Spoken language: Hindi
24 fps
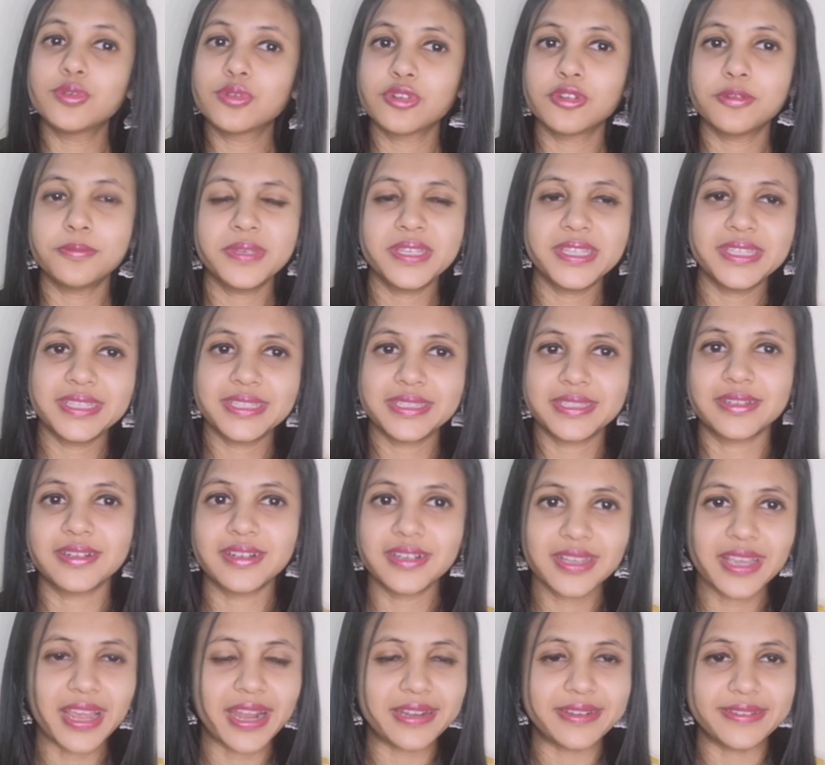यू कुड बी इन द
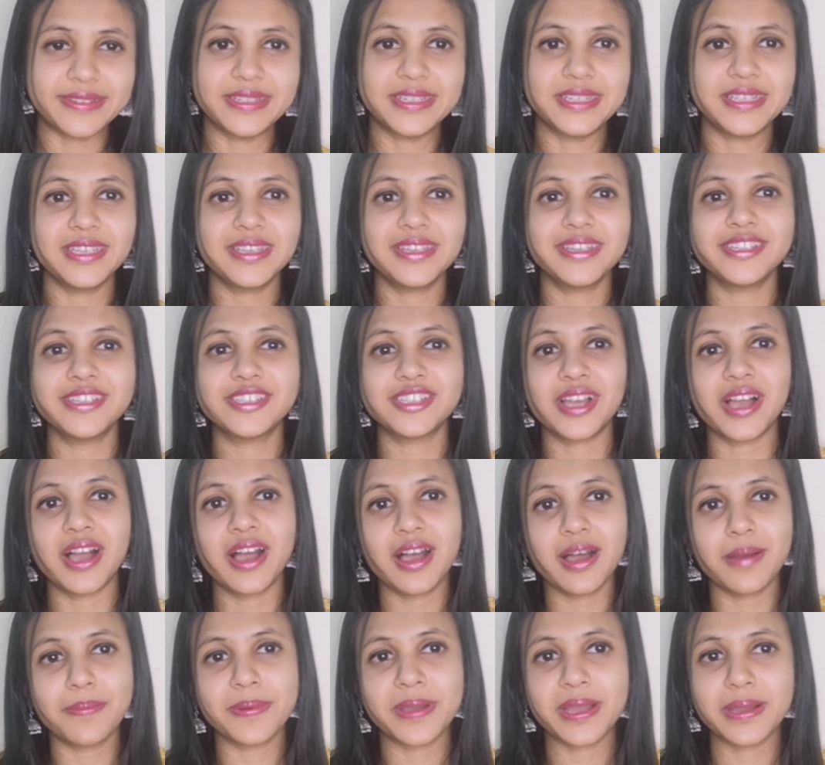थर्ड कैटेगरी कि
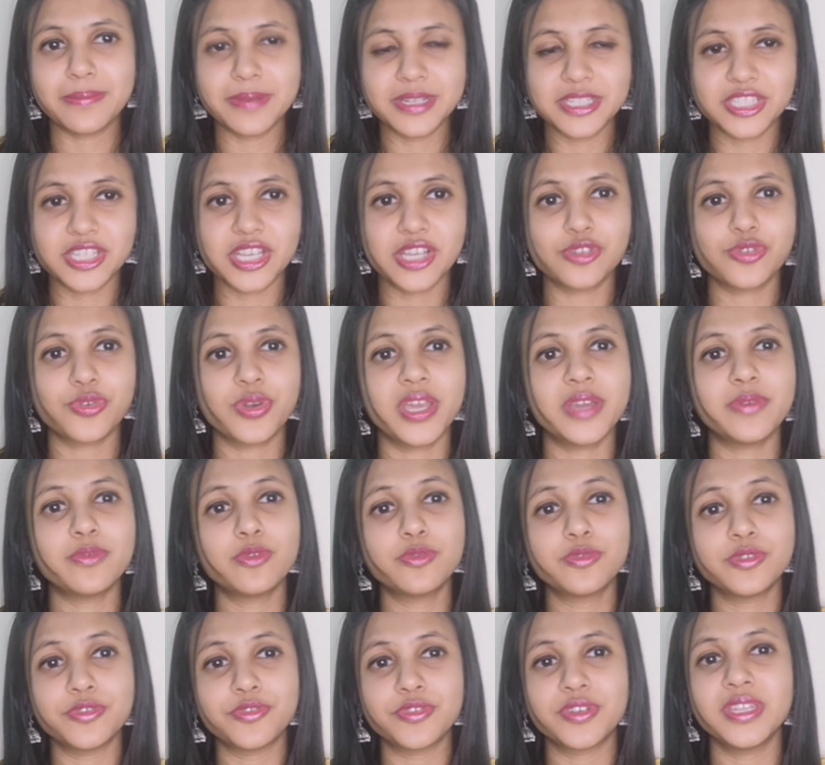जहाँ आपका बच्चा जो है
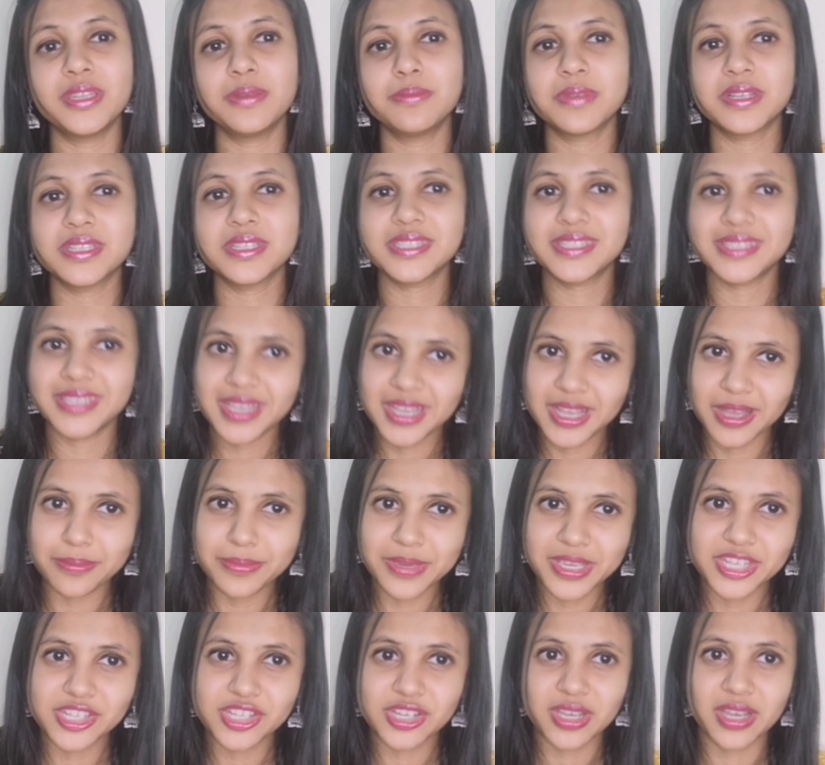वो फिफ्टीन मंथ से
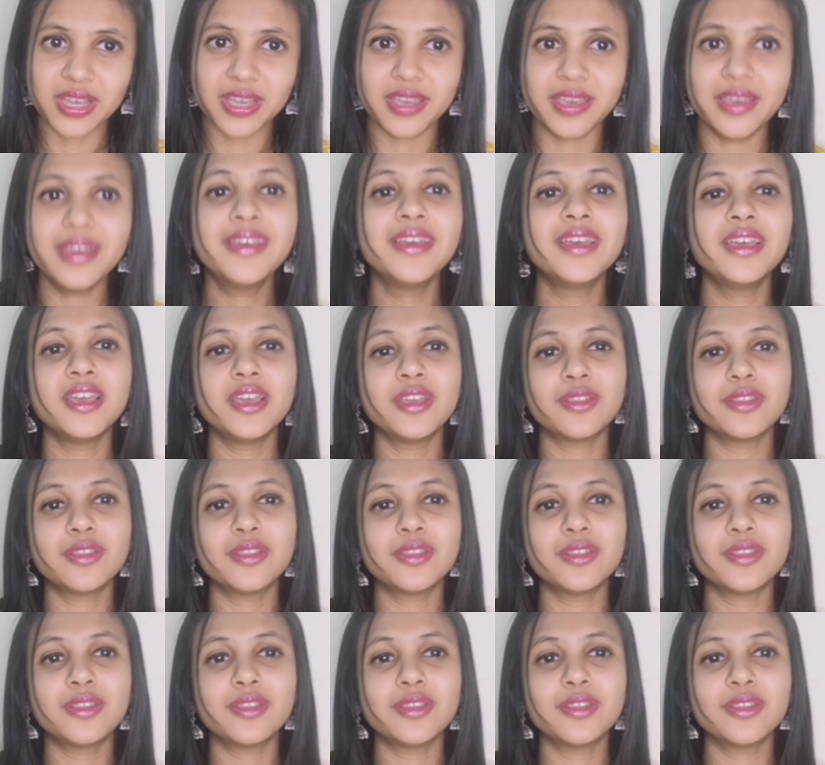कम एज का है